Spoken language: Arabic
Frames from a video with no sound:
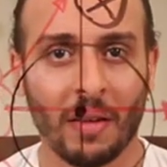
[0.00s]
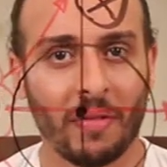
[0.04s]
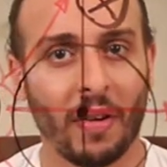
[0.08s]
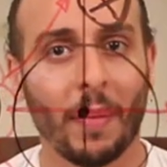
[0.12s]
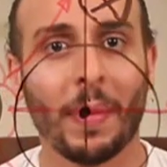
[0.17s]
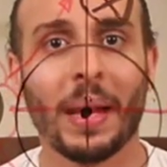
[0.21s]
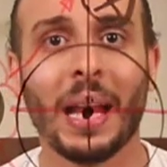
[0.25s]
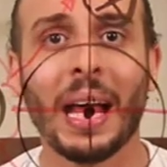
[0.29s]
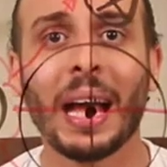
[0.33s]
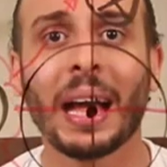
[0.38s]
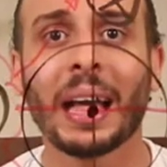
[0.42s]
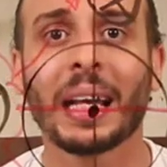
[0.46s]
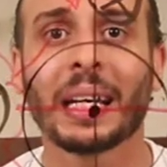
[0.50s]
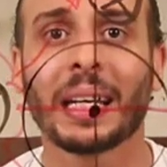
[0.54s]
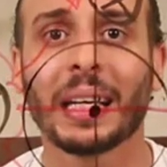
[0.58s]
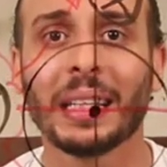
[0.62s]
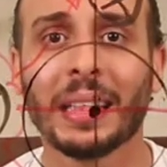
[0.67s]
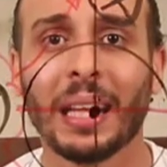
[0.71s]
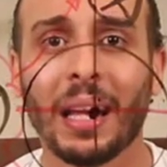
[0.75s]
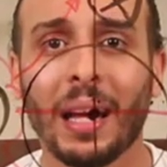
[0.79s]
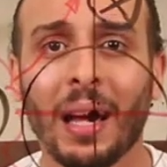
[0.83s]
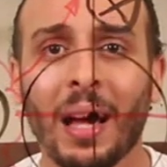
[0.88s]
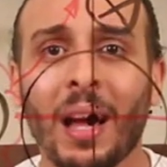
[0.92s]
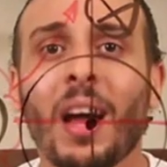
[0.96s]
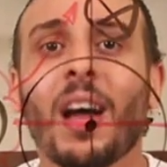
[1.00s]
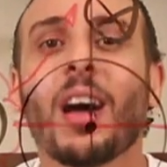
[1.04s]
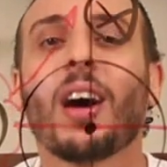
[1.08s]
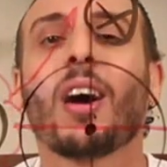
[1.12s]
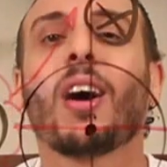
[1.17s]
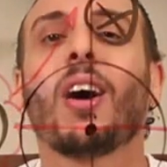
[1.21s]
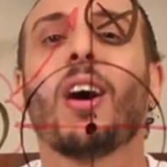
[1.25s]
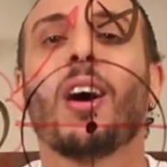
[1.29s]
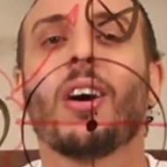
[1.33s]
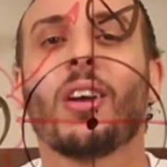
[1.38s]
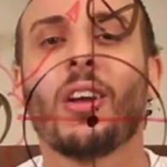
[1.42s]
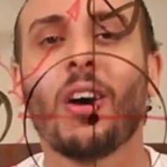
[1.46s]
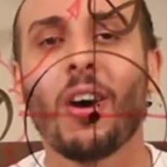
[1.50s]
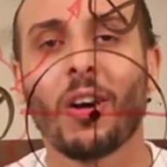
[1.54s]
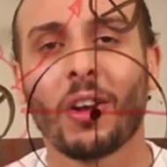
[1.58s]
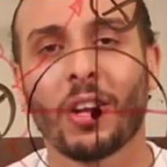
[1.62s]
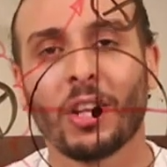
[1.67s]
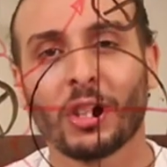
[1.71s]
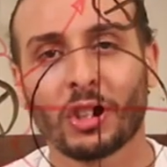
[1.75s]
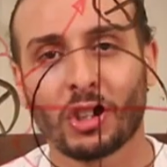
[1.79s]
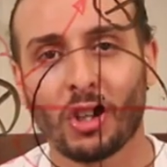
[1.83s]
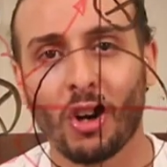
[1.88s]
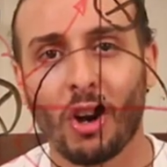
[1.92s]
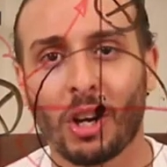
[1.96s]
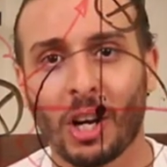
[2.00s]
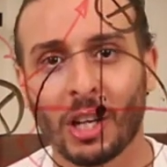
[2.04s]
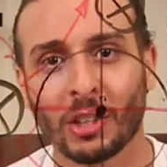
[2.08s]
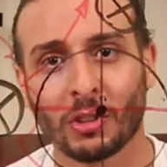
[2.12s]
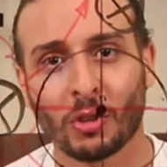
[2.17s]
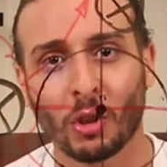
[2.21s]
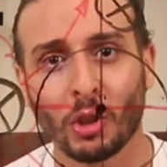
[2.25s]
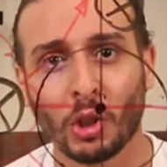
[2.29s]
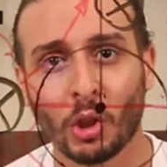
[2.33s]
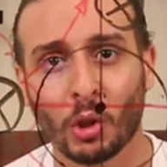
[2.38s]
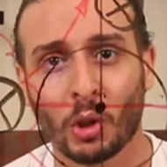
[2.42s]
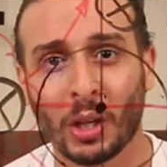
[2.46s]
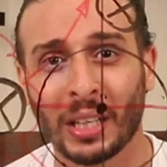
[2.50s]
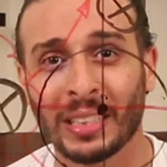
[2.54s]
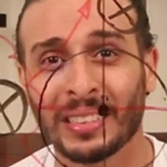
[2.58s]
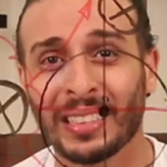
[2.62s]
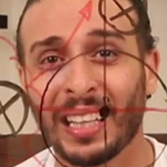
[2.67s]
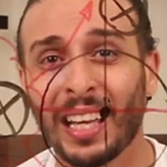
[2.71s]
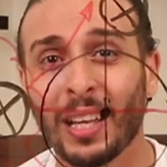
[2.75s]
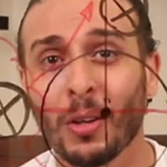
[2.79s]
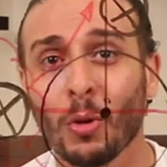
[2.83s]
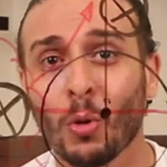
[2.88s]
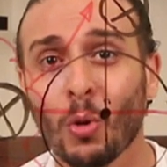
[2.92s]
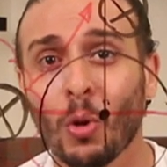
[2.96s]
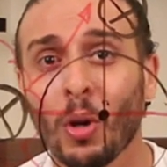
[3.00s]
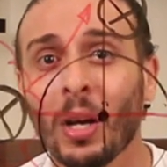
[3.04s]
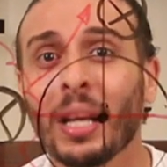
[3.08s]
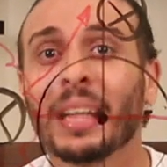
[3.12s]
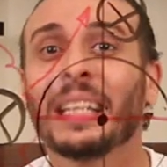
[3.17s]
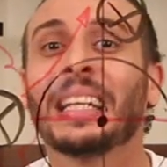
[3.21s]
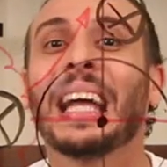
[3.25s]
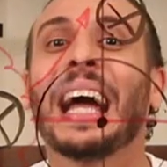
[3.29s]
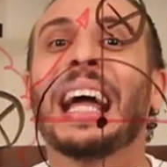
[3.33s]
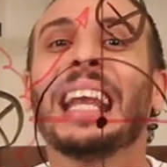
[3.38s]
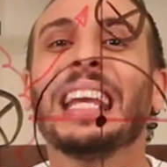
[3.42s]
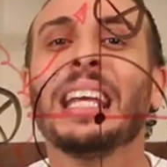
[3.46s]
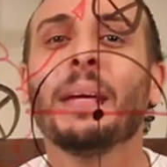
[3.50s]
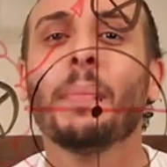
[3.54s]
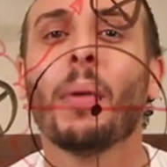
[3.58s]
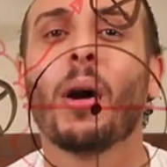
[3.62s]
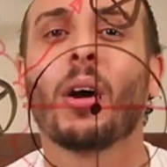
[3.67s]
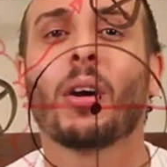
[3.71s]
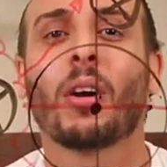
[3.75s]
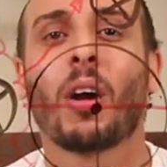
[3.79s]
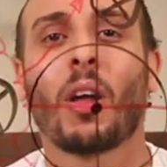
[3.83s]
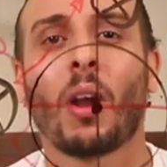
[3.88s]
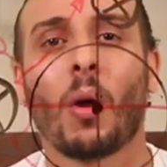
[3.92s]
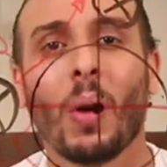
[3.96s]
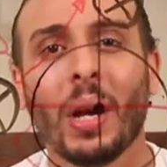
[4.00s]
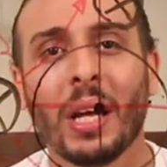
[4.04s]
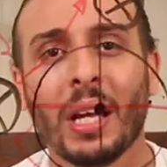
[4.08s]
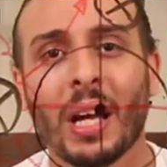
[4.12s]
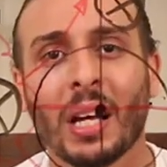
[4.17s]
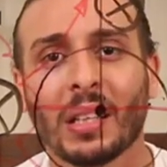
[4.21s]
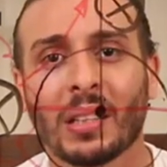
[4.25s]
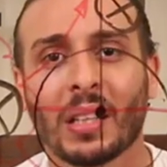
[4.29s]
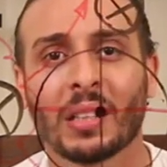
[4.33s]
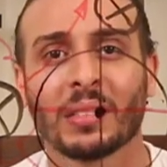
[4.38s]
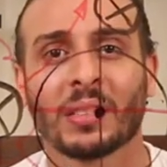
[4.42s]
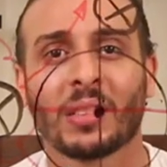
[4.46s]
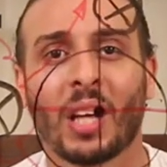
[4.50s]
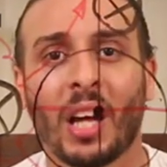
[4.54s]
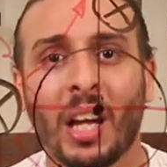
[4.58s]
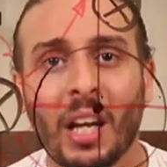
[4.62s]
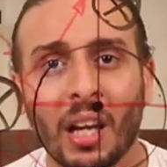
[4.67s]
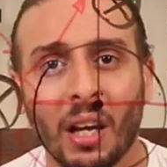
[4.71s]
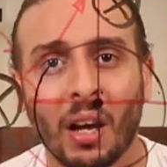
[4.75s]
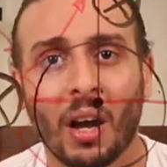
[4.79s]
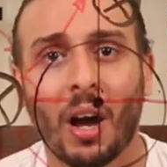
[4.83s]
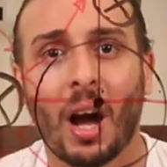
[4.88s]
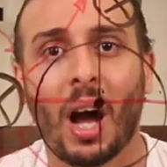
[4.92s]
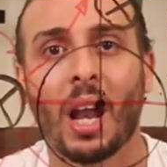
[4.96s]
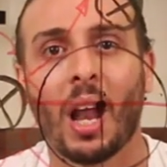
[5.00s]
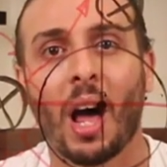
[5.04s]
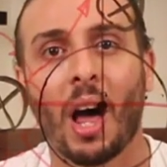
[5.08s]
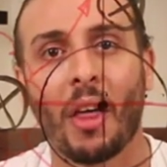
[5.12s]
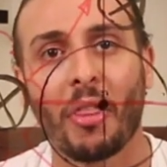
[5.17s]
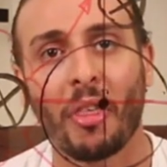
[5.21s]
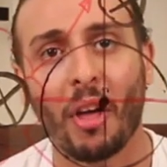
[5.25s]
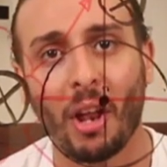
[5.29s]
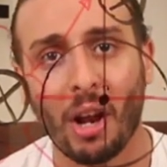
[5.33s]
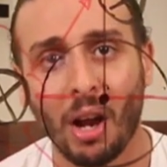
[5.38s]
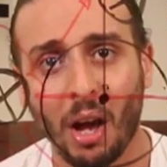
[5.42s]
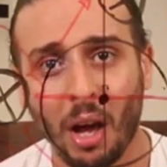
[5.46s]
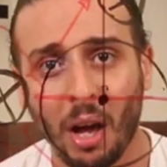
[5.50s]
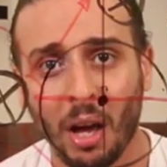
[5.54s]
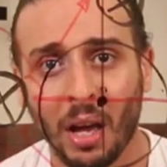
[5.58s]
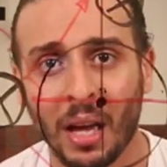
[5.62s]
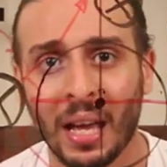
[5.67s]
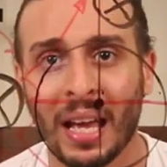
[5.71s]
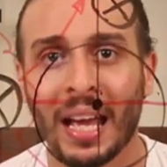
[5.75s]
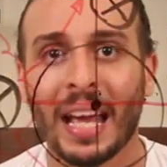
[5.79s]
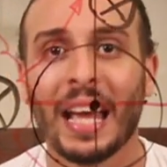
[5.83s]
فمن الاخر كده قرار اشراك انطونيو كازانو جريمه كرويه تستحق على اثرها